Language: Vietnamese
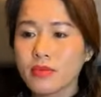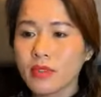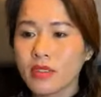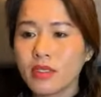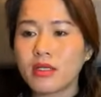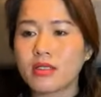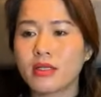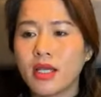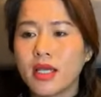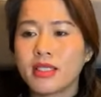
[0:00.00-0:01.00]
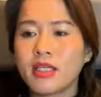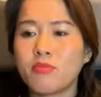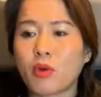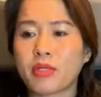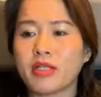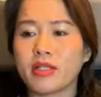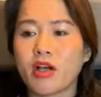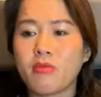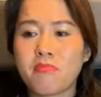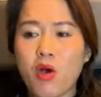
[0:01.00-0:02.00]
nhưng như một người có
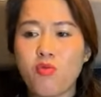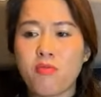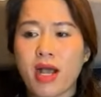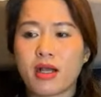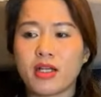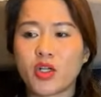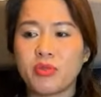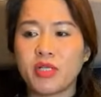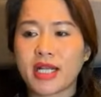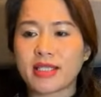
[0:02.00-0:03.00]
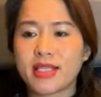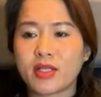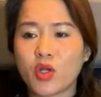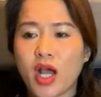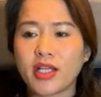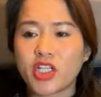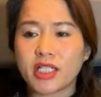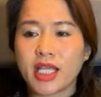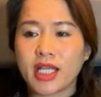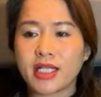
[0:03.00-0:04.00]
máu mặt ở trong nước đã tiên đoán sự
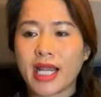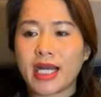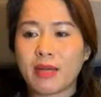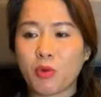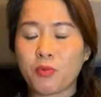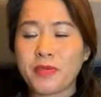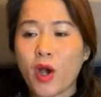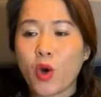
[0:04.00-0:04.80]
kiện này là một dấu